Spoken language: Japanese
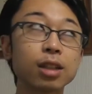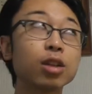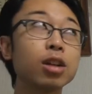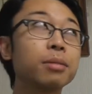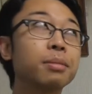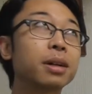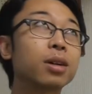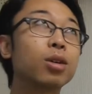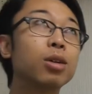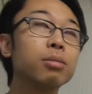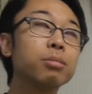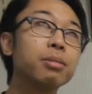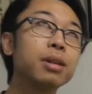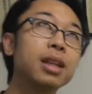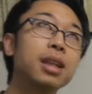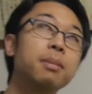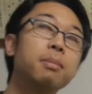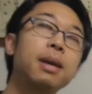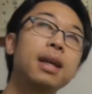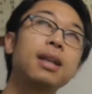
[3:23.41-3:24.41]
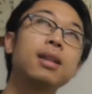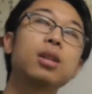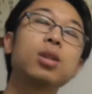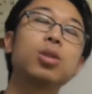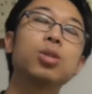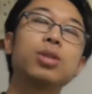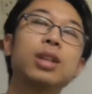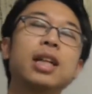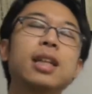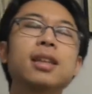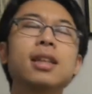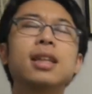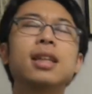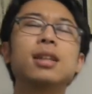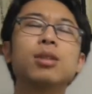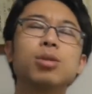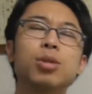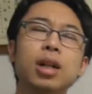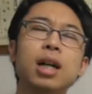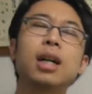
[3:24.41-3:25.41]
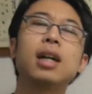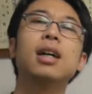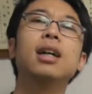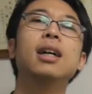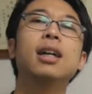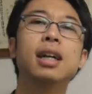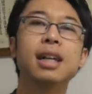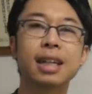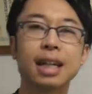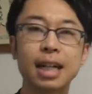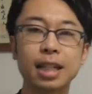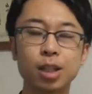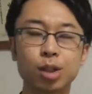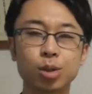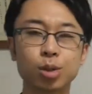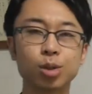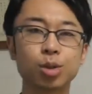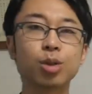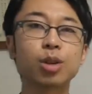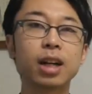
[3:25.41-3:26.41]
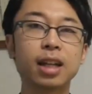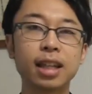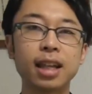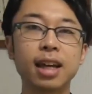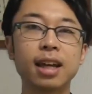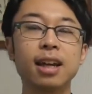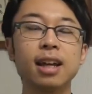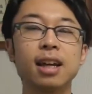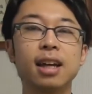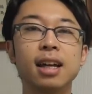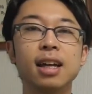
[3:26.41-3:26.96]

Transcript: と例えばコンビニ弁当だったりとか外食とかで、